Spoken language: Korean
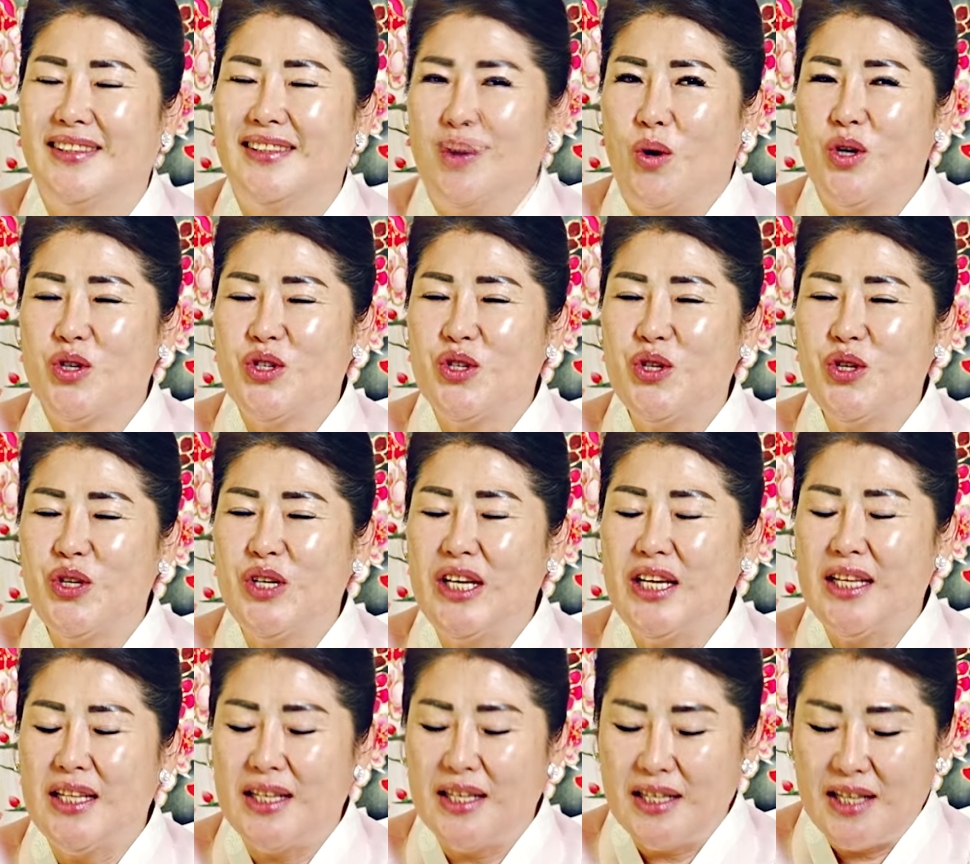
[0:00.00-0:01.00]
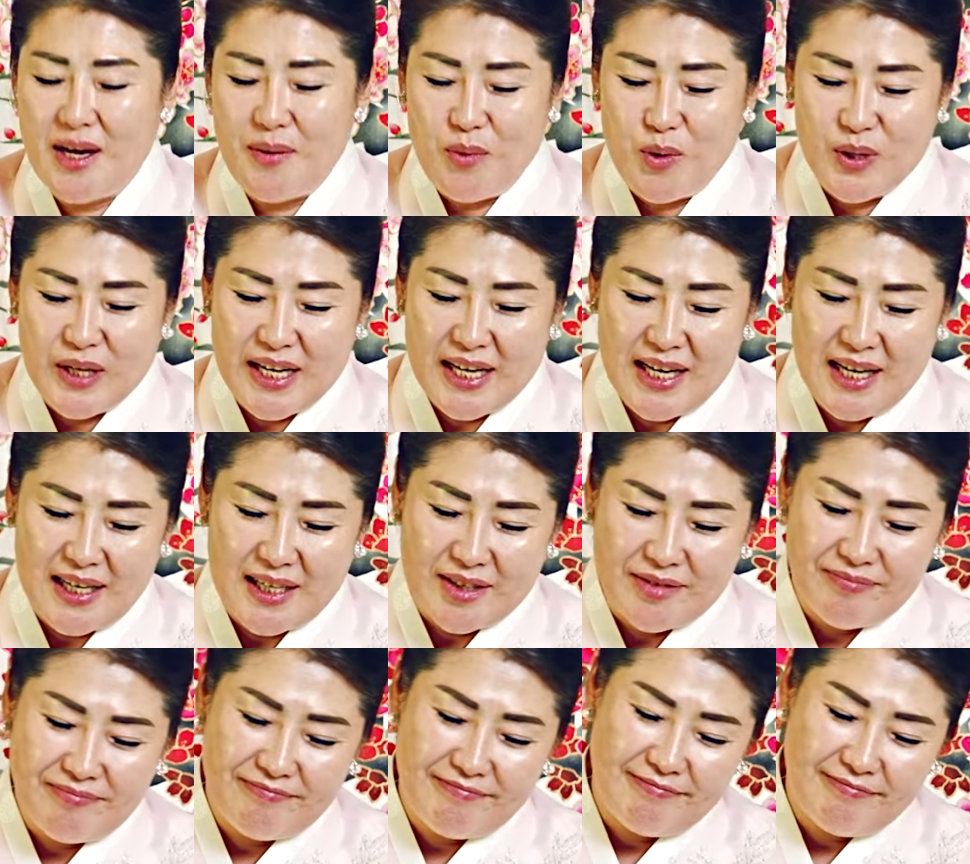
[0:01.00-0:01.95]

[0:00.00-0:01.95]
원숭이 뛰다 보니까